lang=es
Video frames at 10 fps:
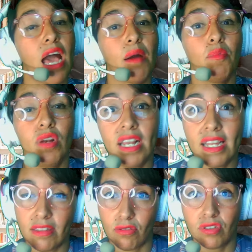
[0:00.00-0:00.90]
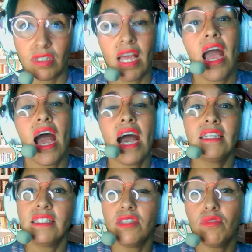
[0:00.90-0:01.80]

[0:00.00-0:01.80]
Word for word: amuletos han sido